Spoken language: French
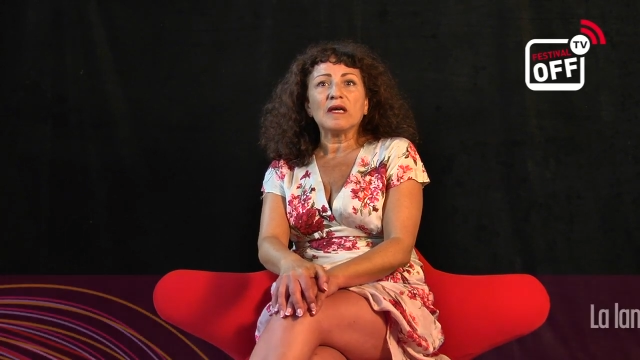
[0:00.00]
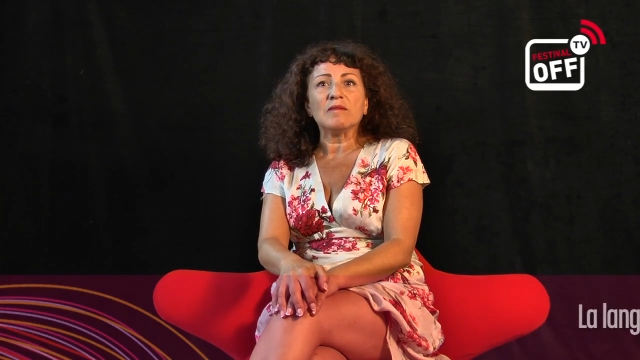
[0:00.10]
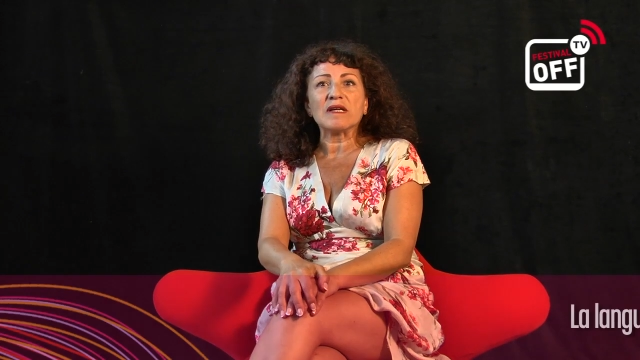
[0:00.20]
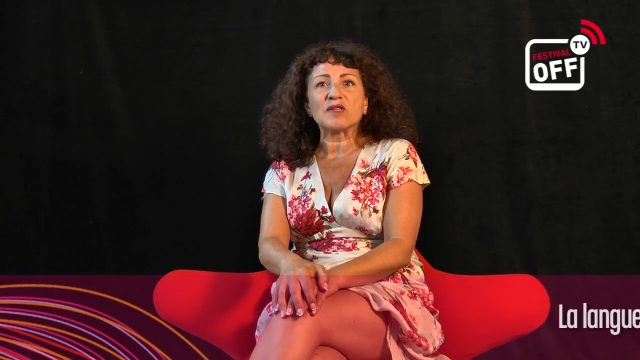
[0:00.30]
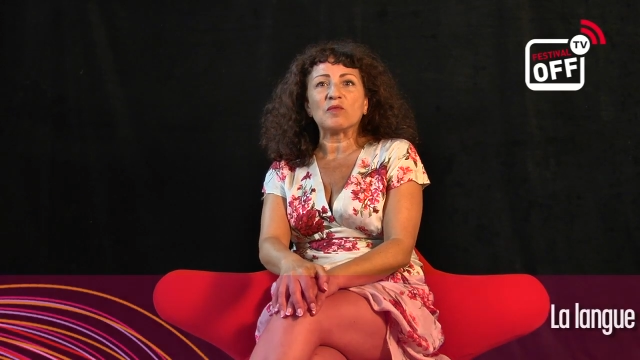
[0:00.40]
il
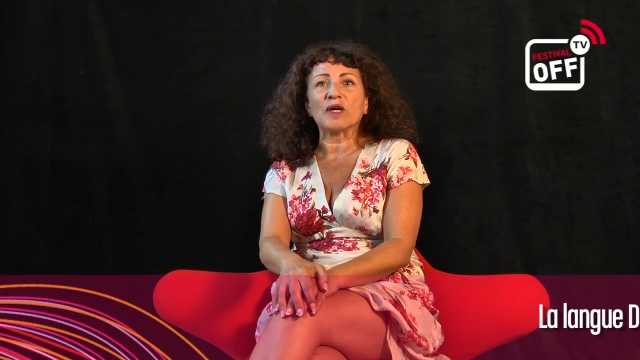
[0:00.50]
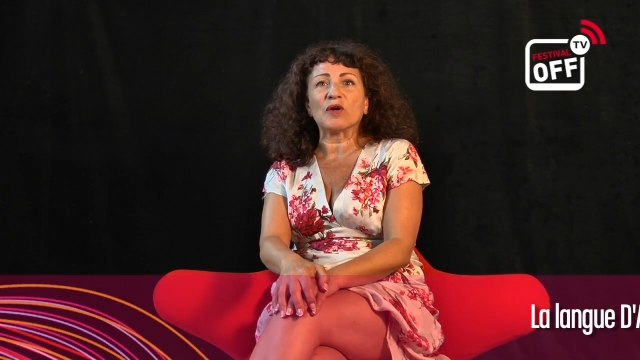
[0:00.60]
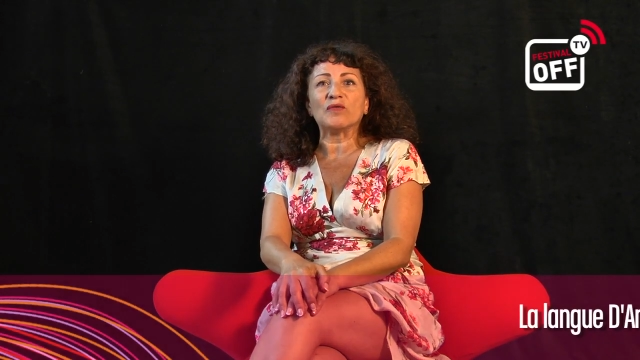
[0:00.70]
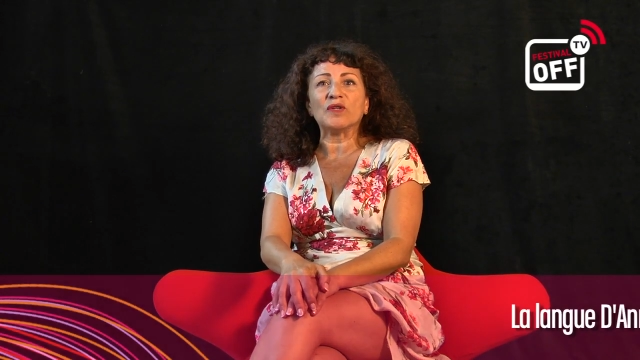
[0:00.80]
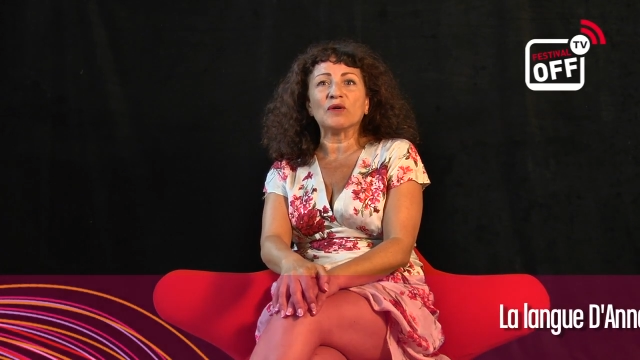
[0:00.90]
m'a semblé
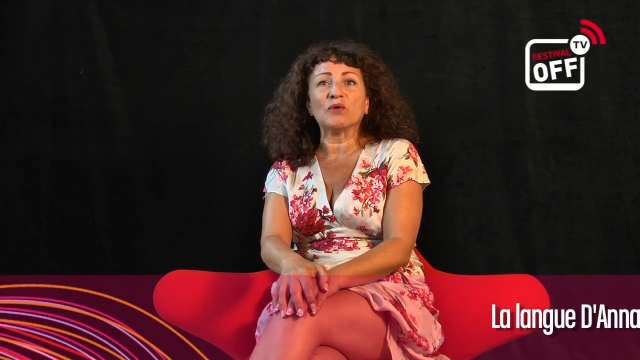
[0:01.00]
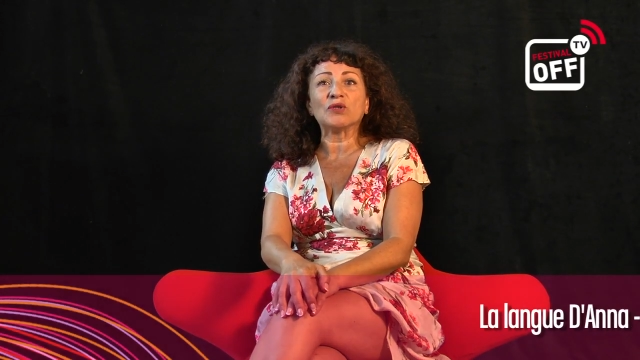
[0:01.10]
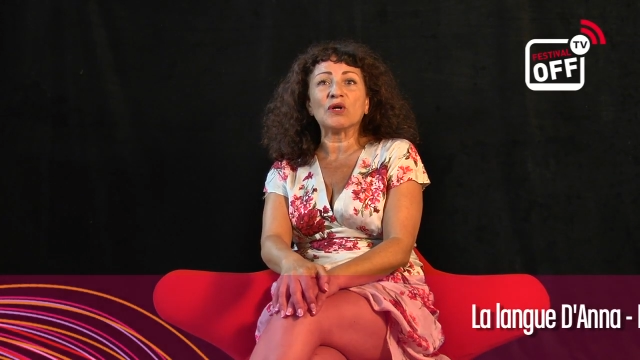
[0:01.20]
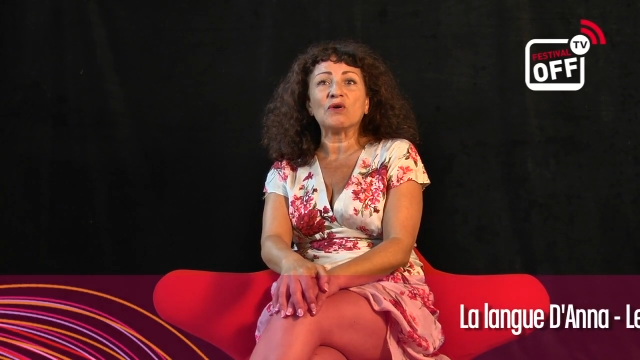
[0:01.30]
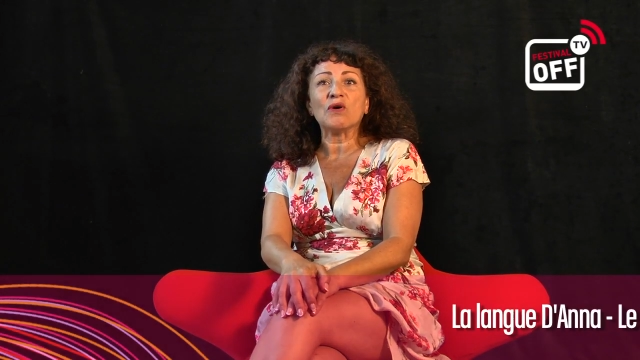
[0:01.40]
revenir au
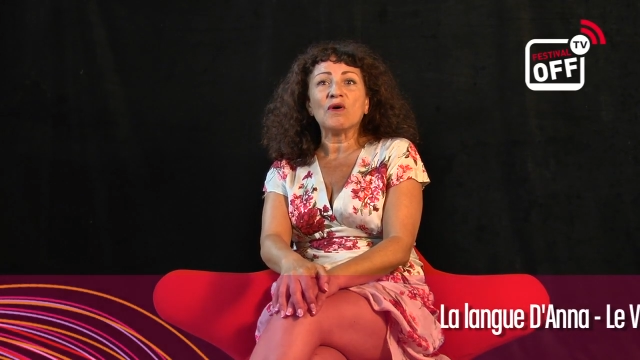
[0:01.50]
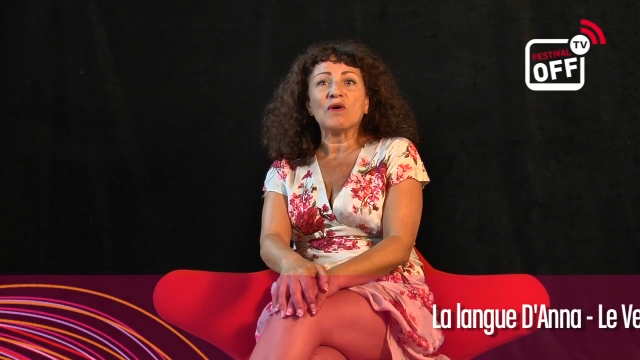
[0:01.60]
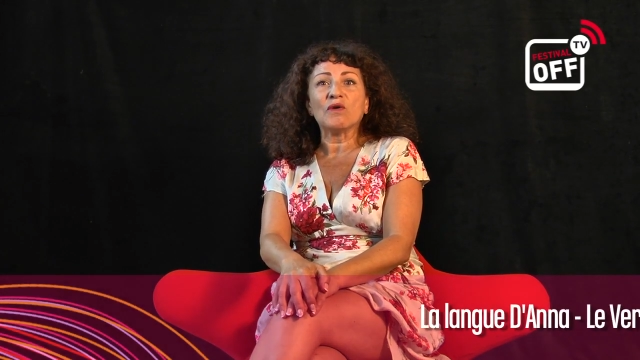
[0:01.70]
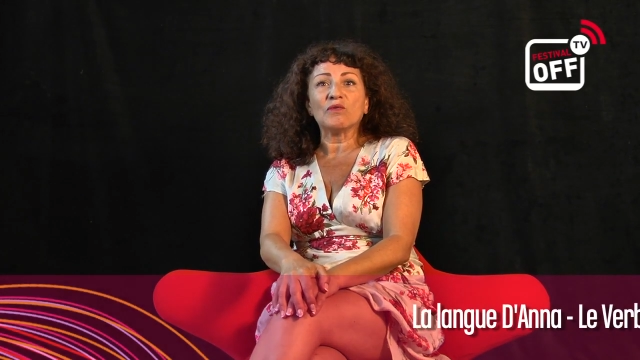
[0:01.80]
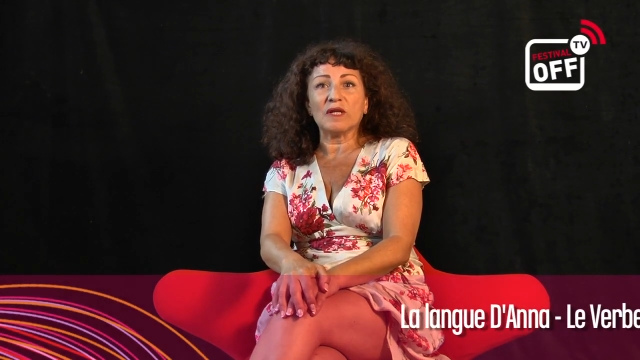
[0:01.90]
temps
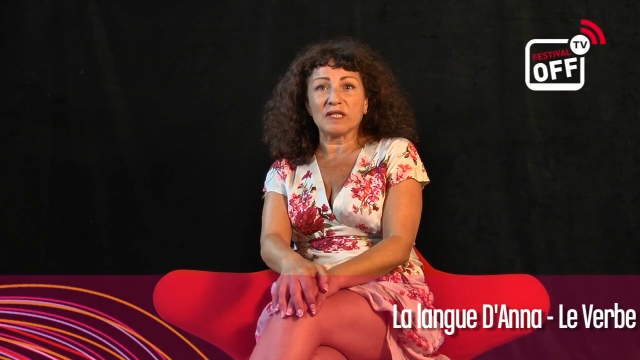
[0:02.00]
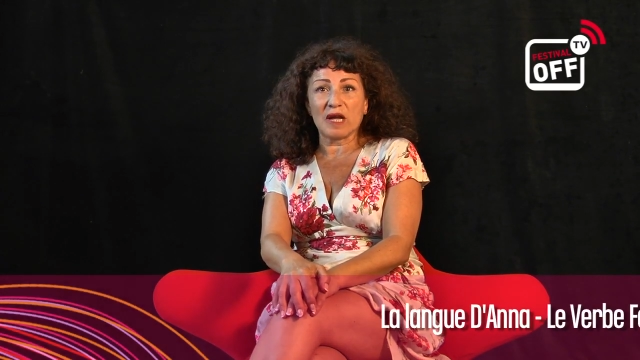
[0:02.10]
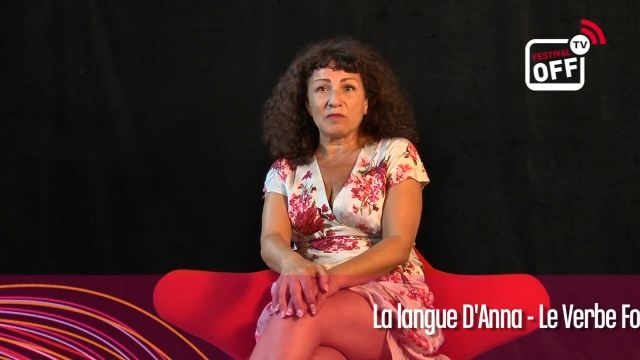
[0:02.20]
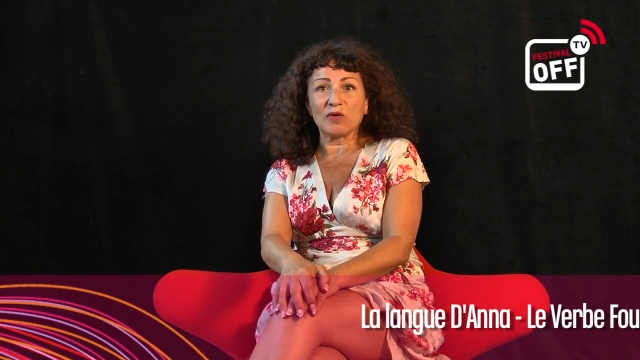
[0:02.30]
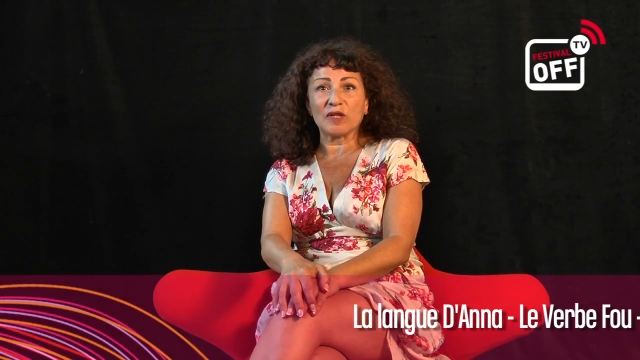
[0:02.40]
où les
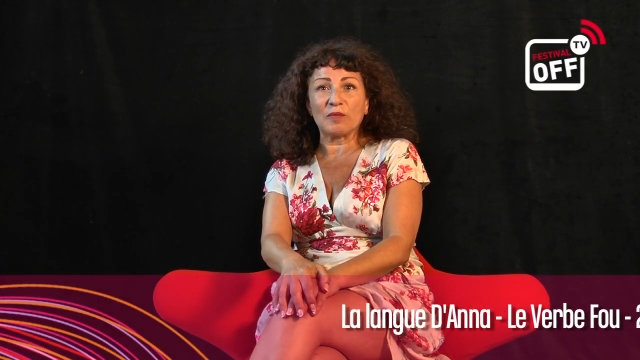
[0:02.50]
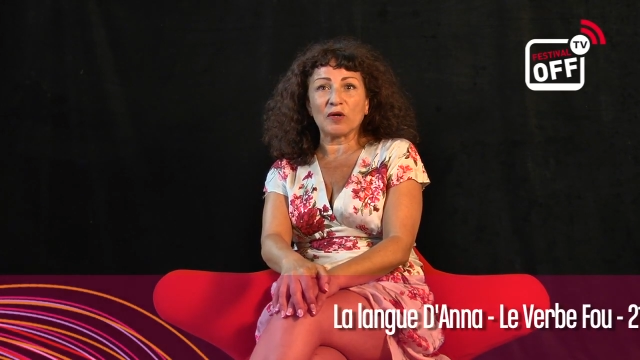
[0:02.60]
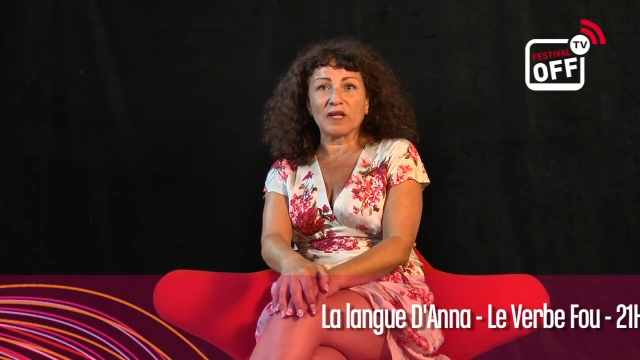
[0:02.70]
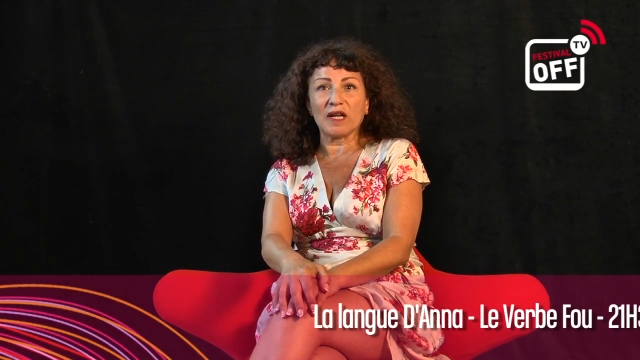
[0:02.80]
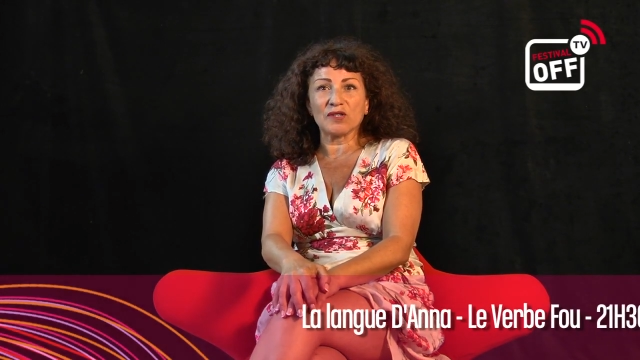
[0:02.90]
Allemands
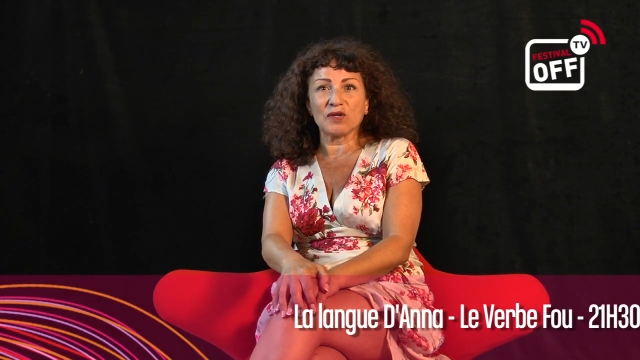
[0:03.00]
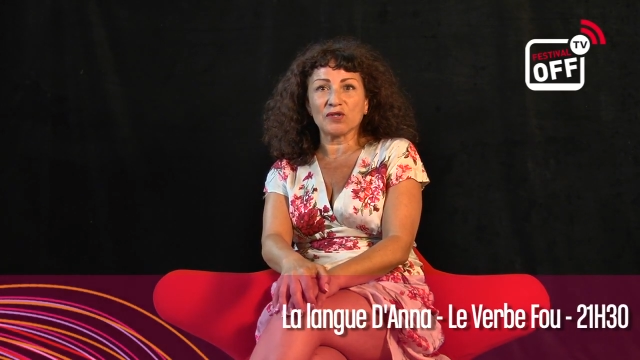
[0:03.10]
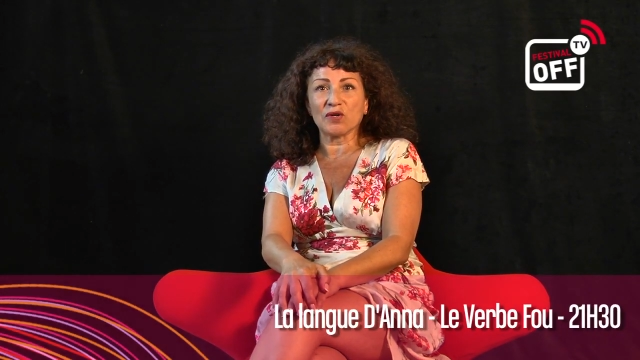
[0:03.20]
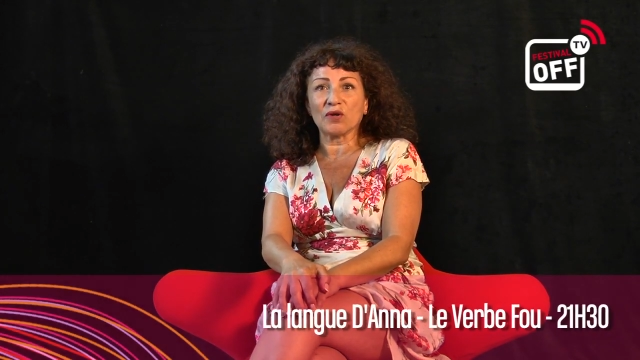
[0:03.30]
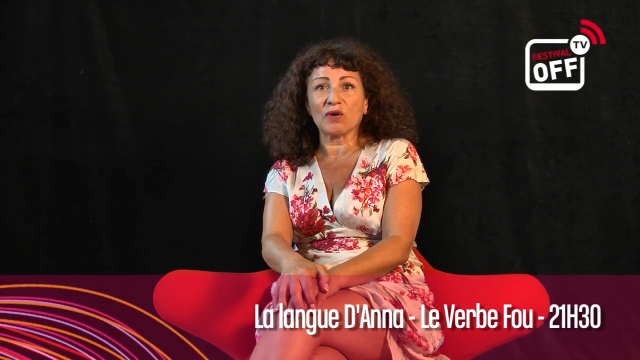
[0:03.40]
déportaient les jeunes
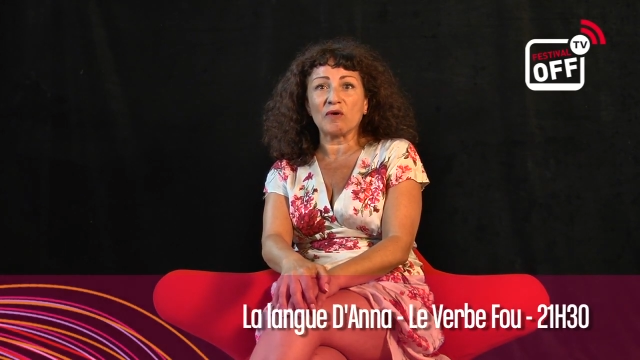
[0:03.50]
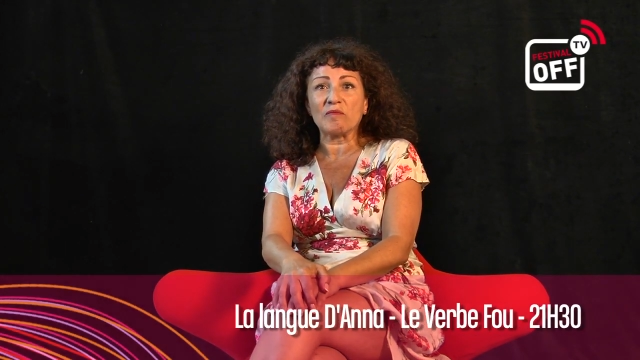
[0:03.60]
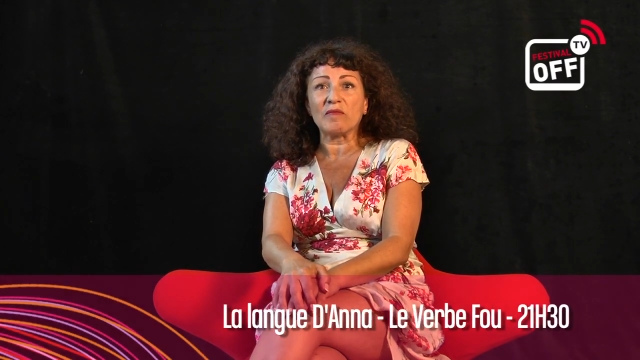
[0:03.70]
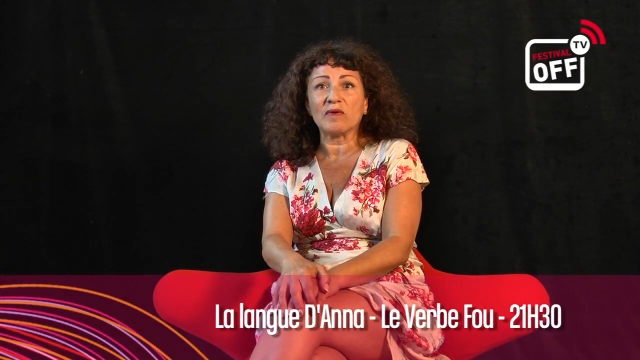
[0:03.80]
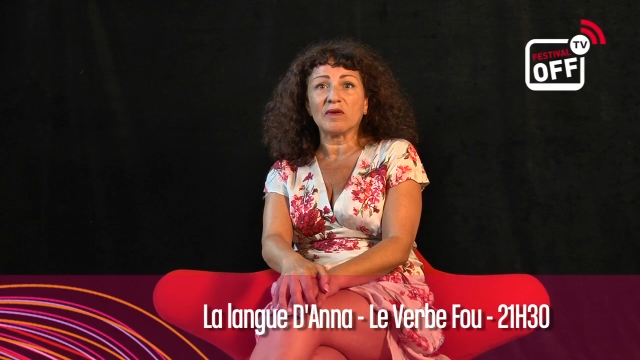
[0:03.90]
gens de Rome.